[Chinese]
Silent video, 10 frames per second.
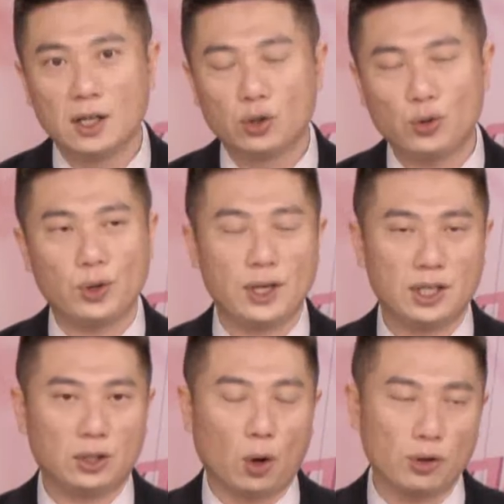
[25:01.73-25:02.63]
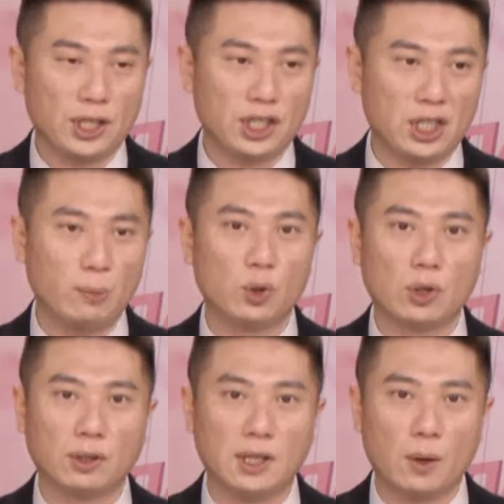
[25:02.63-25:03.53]
距离投信心目
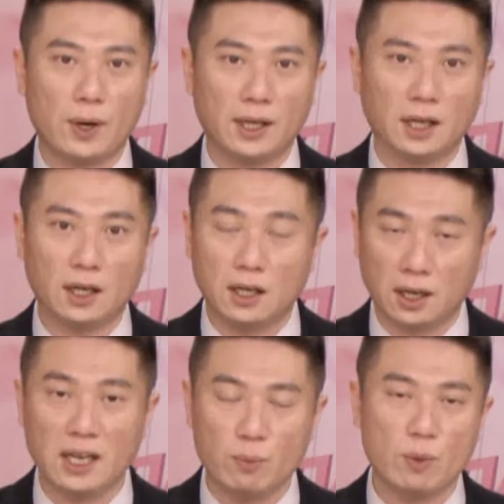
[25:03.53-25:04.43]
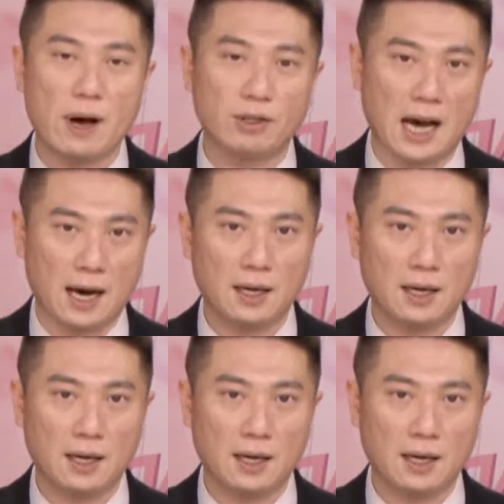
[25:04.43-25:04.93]
中认为的合理目标价，